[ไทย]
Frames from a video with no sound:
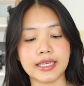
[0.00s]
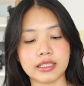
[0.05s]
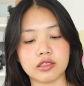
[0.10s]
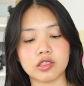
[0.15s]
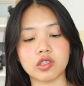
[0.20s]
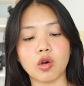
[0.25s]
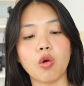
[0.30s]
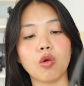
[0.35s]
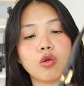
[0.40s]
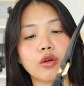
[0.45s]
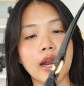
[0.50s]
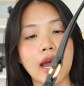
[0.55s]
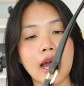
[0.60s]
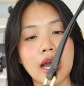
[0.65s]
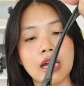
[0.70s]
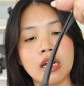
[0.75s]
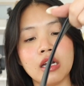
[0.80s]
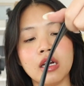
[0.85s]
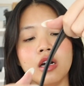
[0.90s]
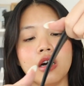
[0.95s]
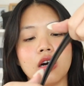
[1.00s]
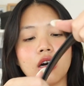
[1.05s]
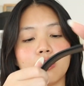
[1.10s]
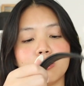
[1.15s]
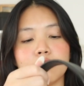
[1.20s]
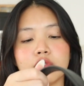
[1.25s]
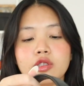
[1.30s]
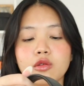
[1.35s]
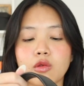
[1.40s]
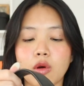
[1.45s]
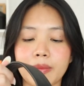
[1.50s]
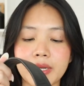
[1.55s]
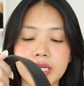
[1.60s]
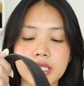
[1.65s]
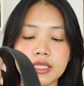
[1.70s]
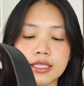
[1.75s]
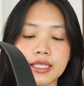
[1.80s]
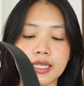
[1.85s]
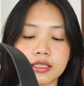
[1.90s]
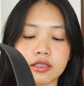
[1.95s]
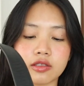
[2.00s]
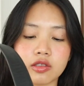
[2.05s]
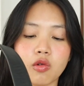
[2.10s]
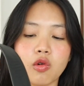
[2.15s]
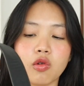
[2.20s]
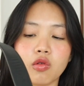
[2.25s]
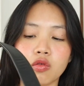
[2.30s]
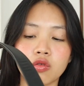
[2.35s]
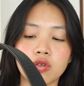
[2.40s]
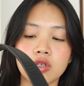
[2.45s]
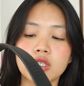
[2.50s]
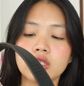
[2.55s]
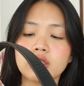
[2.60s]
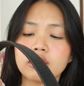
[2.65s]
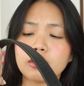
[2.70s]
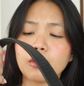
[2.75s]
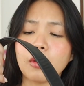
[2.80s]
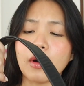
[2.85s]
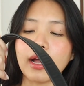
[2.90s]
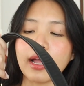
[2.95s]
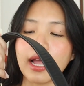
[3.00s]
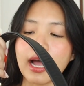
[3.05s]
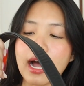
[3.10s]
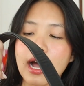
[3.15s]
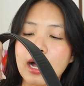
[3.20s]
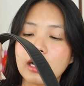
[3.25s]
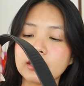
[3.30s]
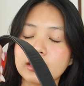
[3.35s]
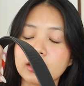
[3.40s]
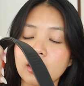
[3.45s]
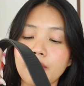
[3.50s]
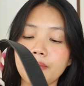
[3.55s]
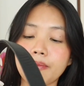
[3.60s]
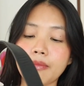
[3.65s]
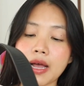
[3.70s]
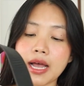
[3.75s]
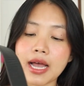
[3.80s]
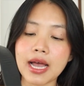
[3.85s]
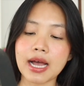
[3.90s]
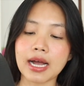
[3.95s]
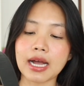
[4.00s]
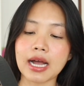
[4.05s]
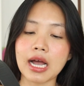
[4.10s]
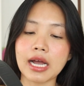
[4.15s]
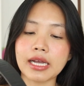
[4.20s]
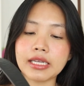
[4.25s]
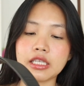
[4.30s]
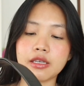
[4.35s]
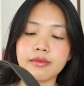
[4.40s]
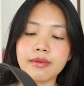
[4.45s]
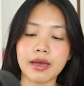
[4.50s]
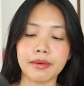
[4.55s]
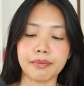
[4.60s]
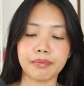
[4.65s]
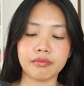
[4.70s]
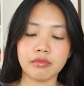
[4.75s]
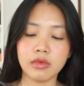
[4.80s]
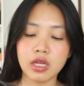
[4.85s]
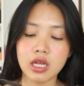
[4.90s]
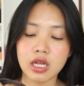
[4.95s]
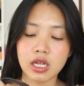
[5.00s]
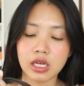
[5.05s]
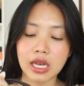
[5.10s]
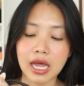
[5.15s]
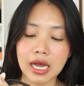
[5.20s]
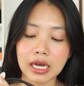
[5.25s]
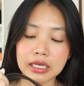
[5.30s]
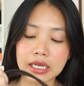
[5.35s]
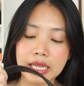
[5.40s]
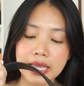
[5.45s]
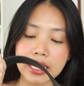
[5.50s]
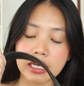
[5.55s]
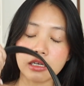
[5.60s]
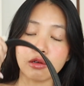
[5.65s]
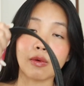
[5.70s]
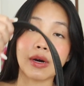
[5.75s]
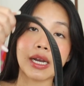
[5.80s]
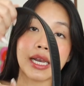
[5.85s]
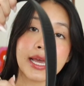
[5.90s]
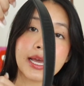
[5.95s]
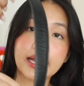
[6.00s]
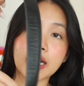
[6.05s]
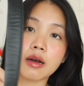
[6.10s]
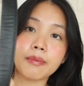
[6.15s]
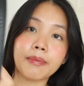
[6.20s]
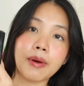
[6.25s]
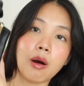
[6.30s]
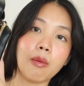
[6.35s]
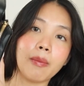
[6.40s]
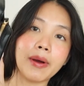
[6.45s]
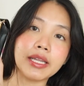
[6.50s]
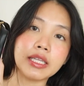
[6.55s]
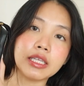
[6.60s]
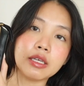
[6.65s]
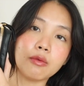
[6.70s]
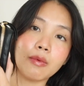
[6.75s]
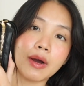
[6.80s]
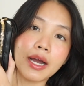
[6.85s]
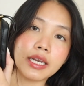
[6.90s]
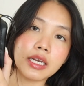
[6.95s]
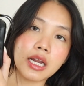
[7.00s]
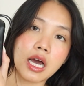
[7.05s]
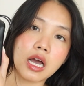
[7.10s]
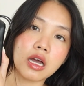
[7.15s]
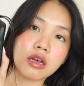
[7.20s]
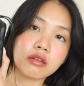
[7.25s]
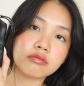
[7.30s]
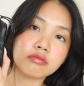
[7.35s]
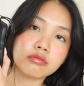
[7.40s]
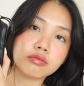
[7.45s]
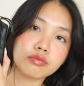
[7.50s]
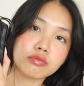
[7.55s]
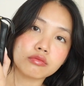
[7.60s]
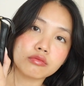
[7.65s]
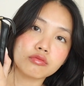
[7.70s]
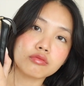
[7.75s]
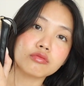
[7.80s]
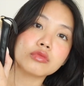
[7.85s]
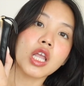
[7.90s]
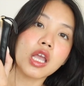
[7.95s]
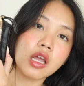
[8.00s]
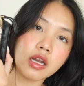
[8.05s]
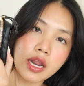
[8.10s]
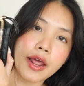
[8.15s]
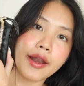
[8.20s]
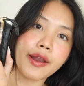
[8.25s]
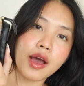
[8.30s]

ยดทรงนะออมรู้สึกว่าไม่ได้เสียดทรง คือสวยอ่ะชอบมากใครที่แบบลังเลหรือว่าเลงกระเป๋าใบนี้ไว้นะ แนะ